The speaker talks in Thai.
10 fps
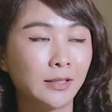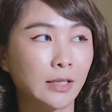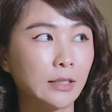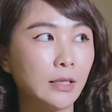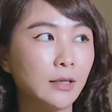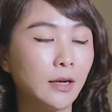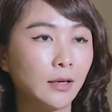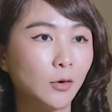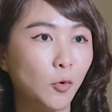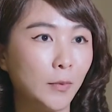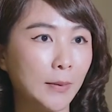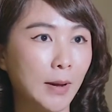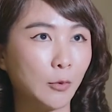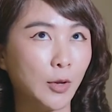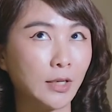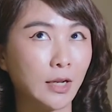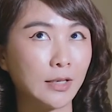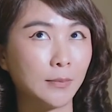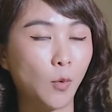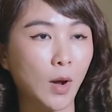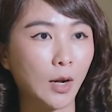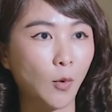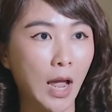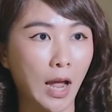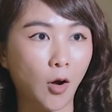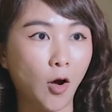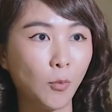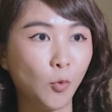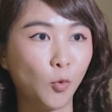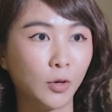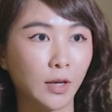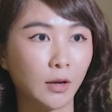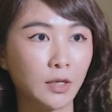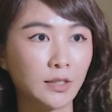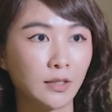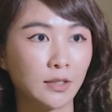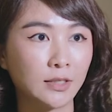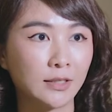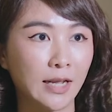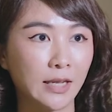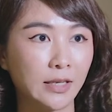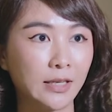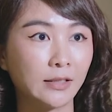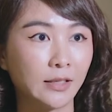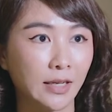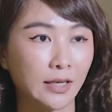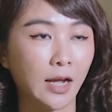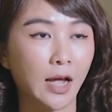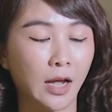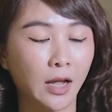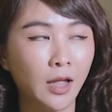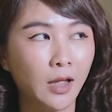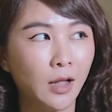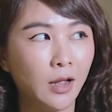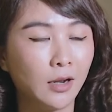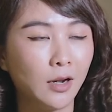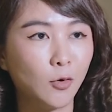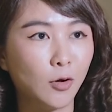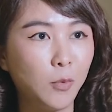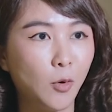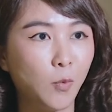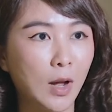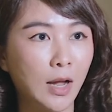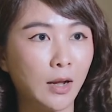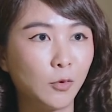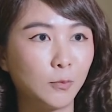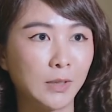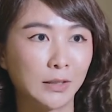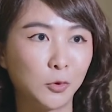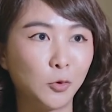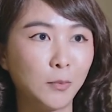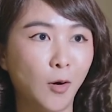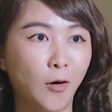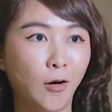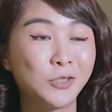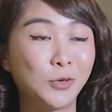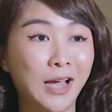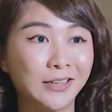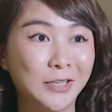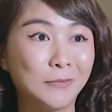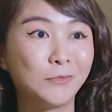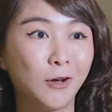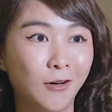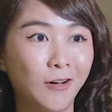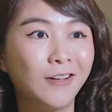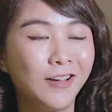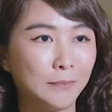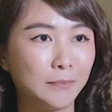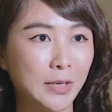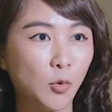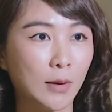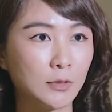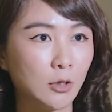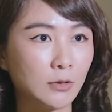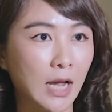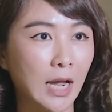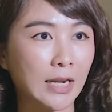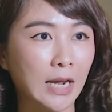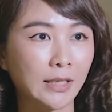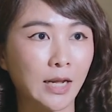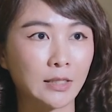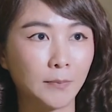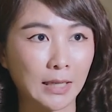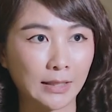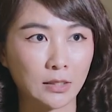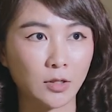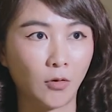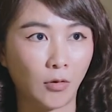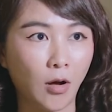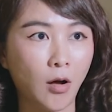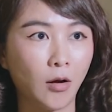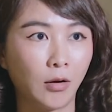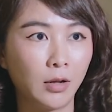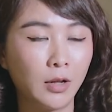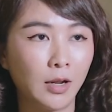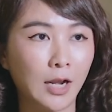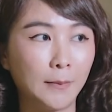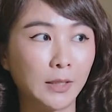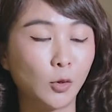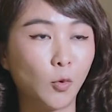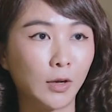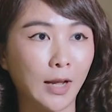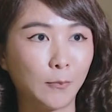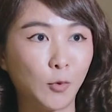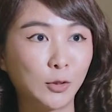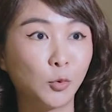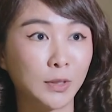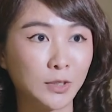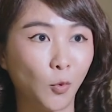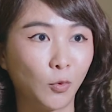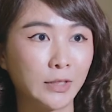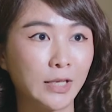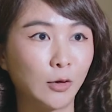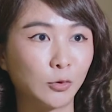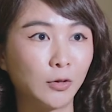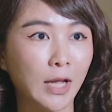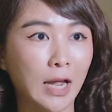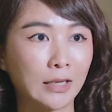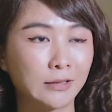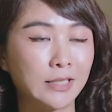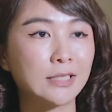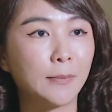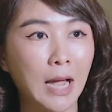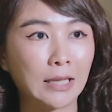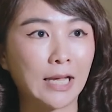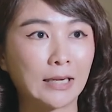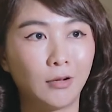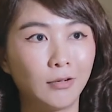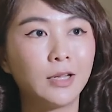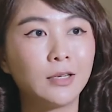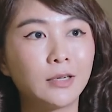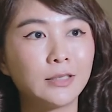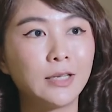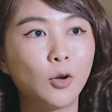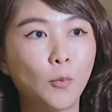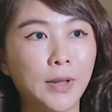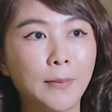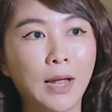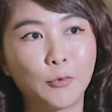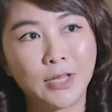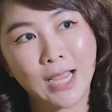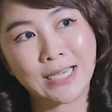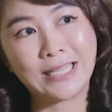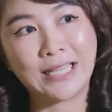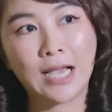แต่ที่เลือกโรงพยาบาลเวชธานี เพราะว่าเราหาข้อมูลแล้วก็เซิร์ชในอินเทอร์เน็ตอะค่ะแล้วเราก็พบว่าเหมือนคุณหมอสุธาทิพย์เนาะมีความเชี่ยวชาญด้านการผ่าตัดสองกล้อง แล้วมันตรงกับวัตถุประสงค์ที่เราต้องการที่จะผ่าตัด เราก็เลยเลือกที่โรงพยาบาลเวชธานี